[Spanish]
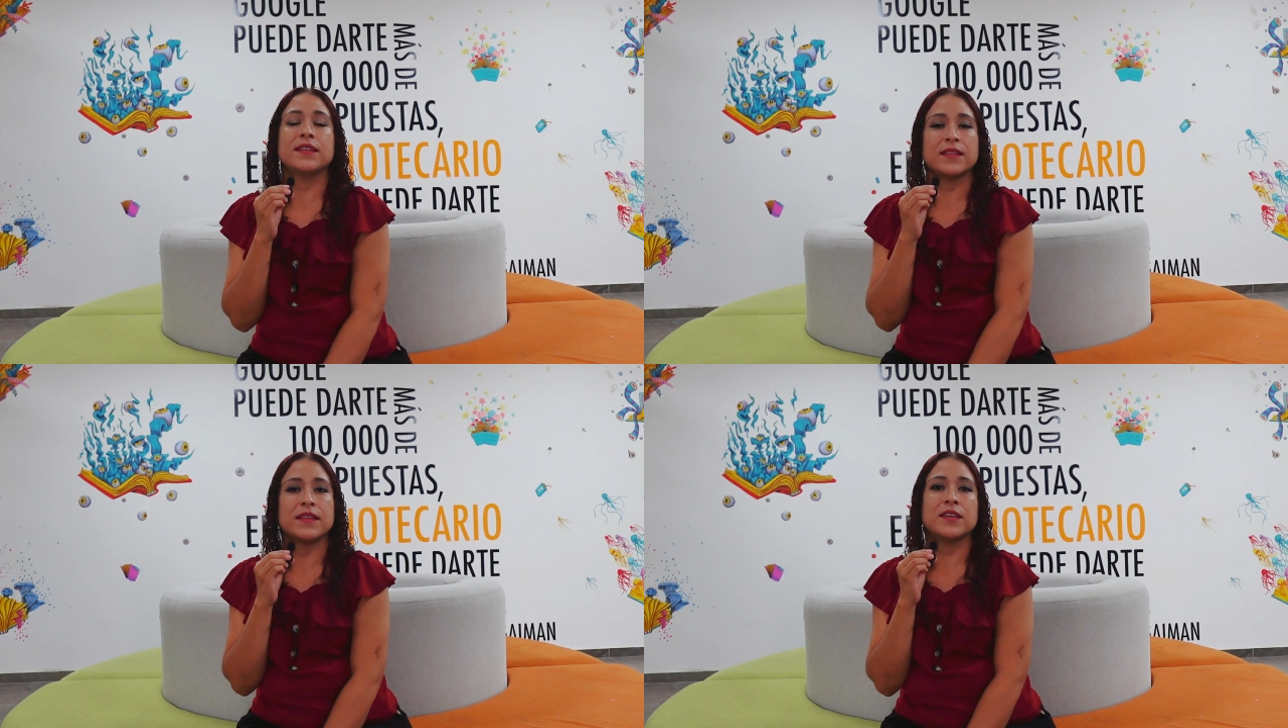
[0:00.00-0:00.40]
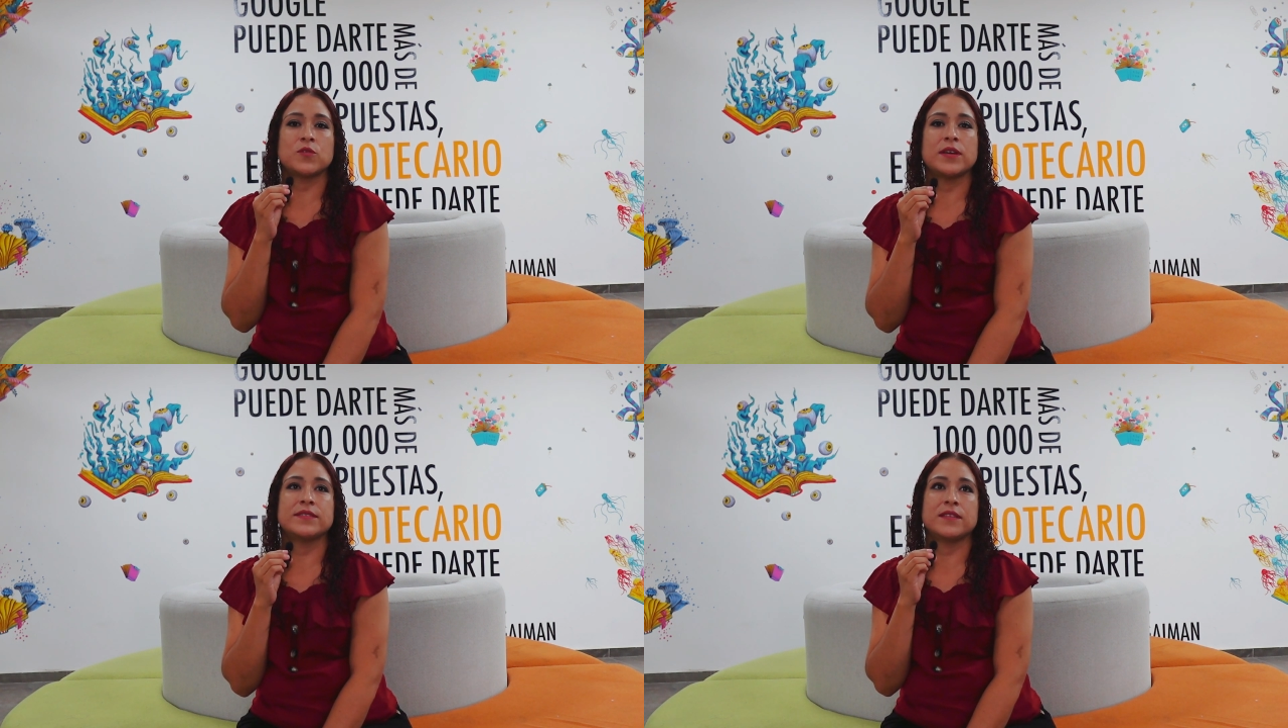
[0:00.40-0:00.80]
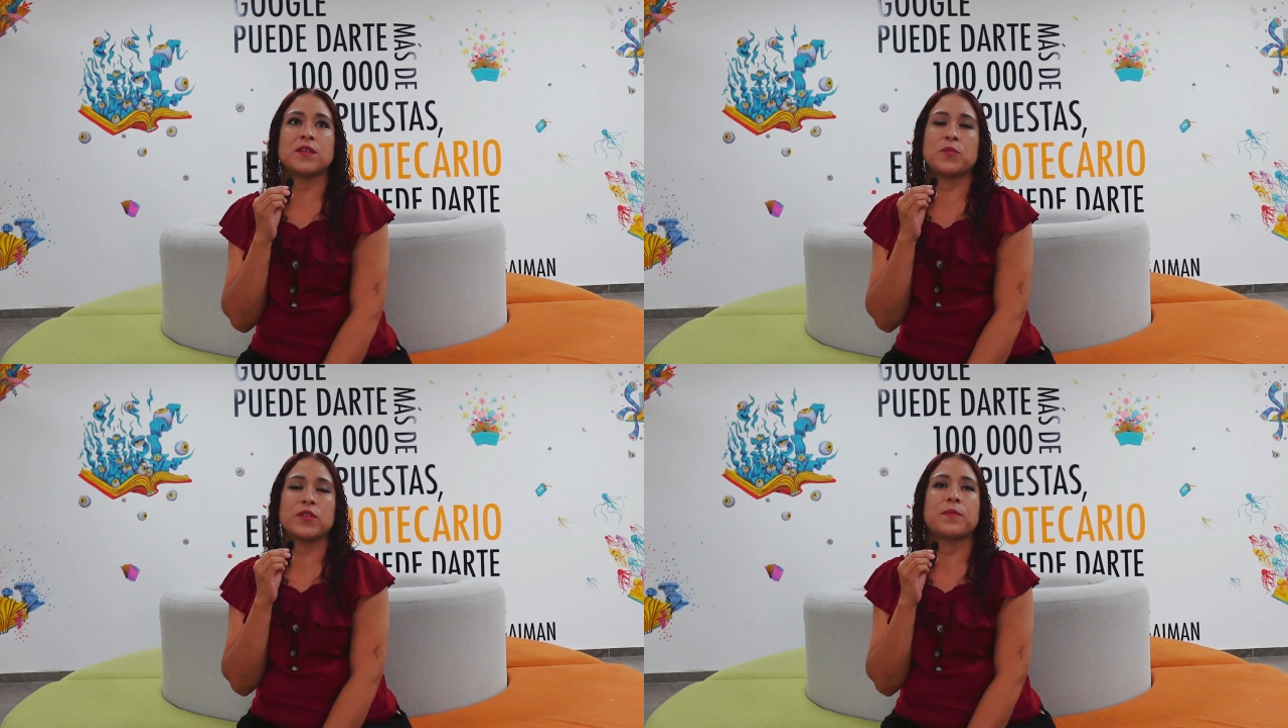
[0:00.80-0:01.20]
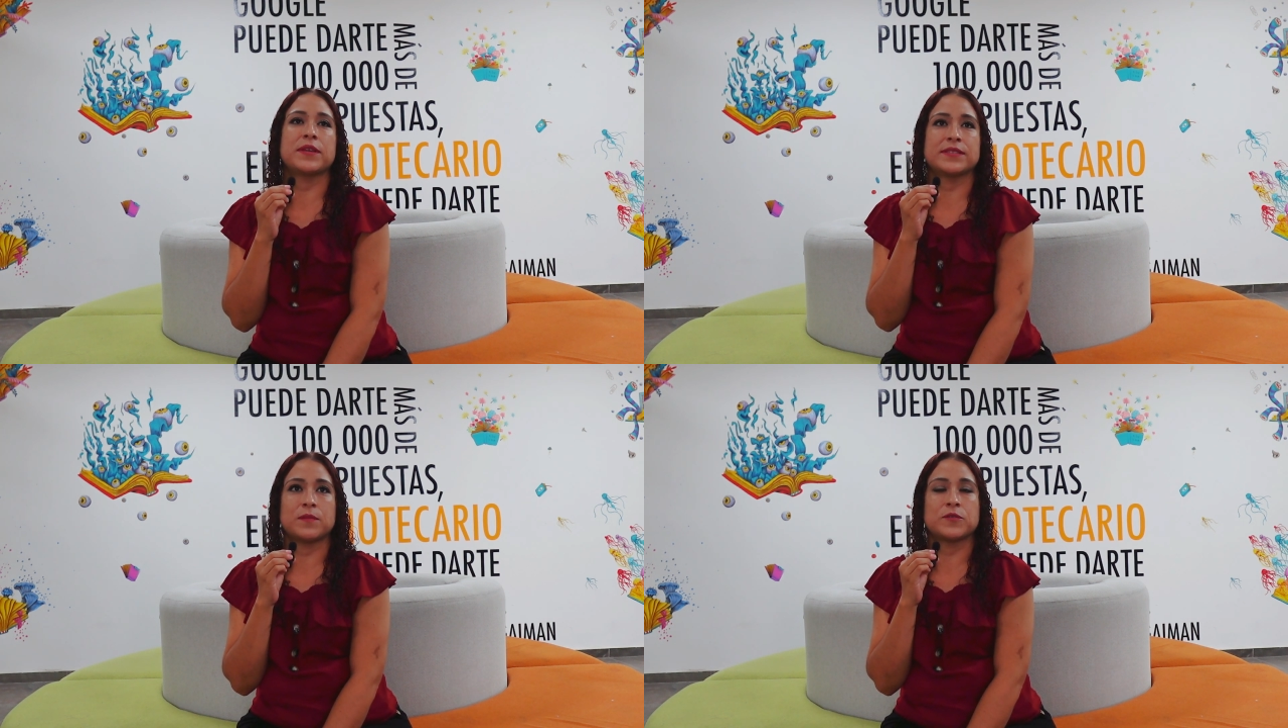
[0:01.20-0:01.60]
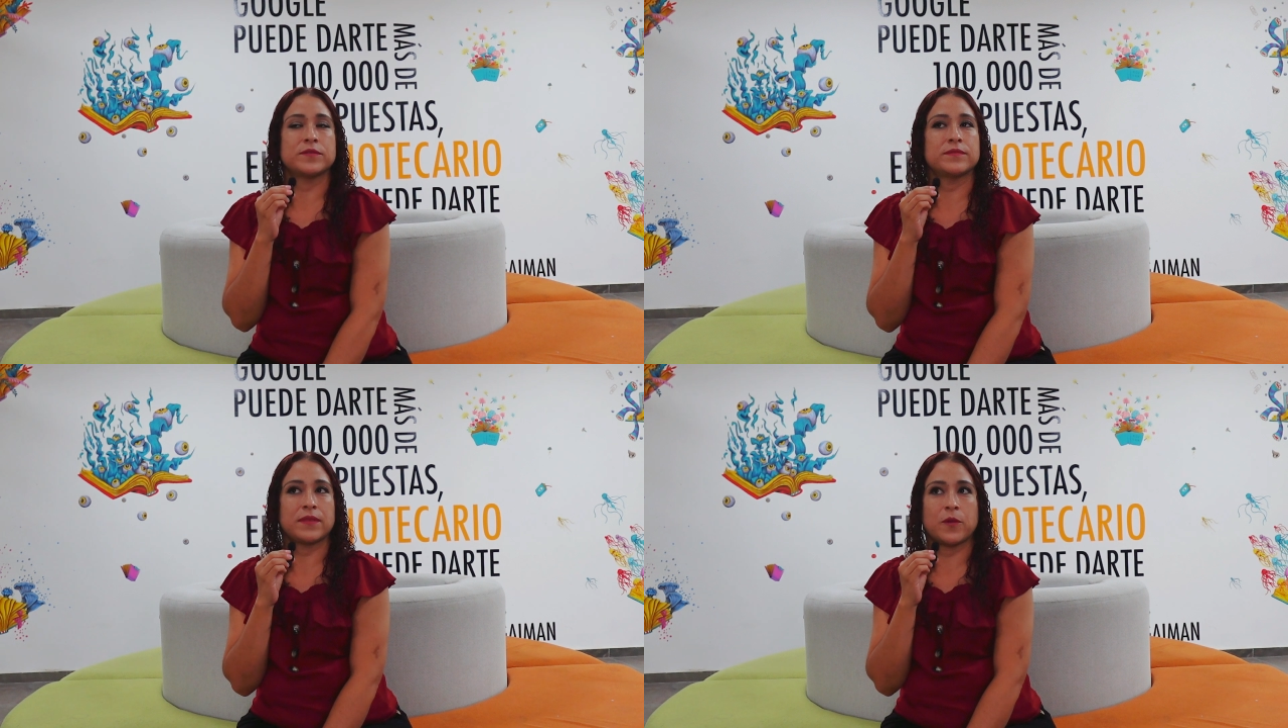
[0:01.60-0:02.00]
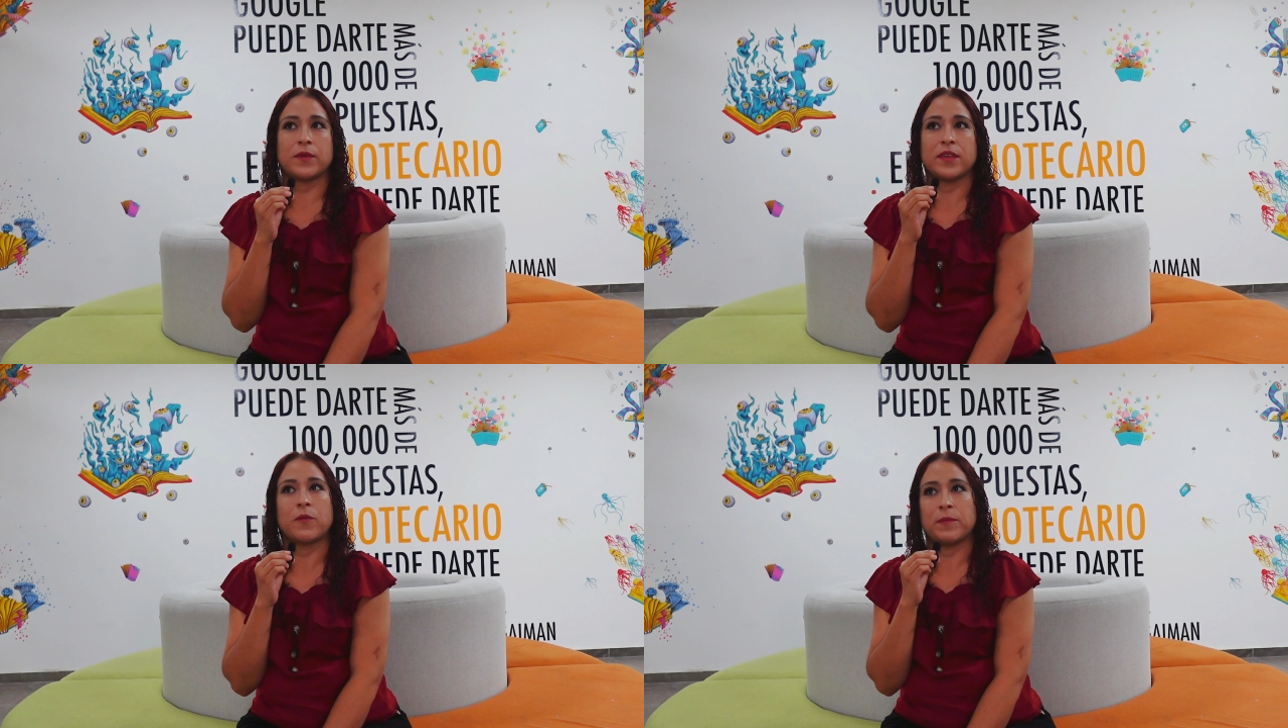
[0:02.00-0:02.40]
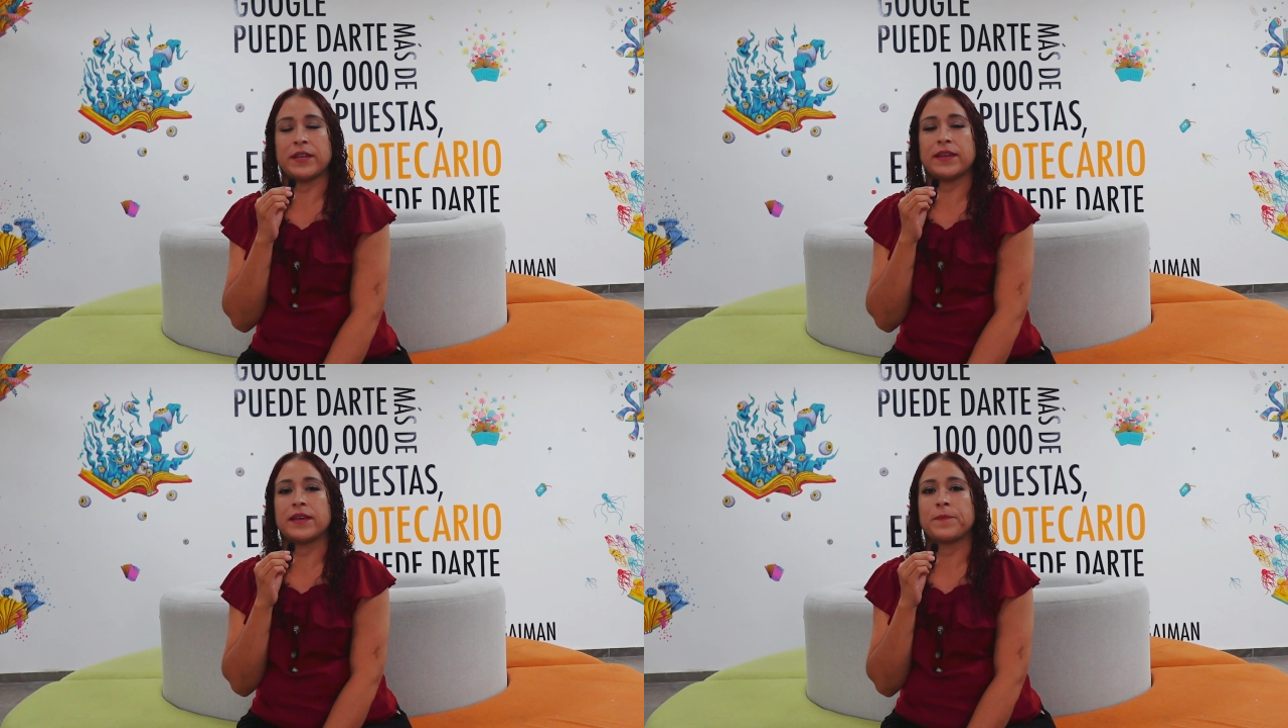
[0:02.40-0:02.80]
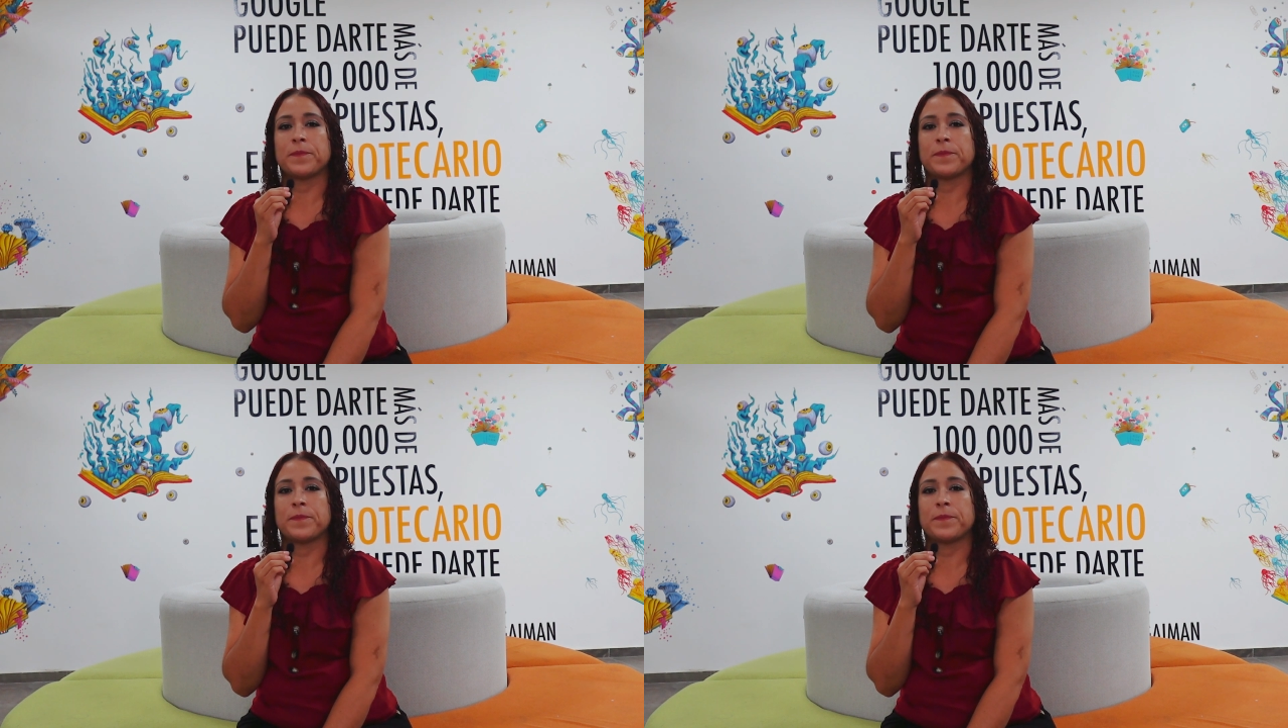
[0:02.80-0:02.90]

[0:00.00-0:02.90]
tienen derecho a este tipo de préstamos igual, de igual manera.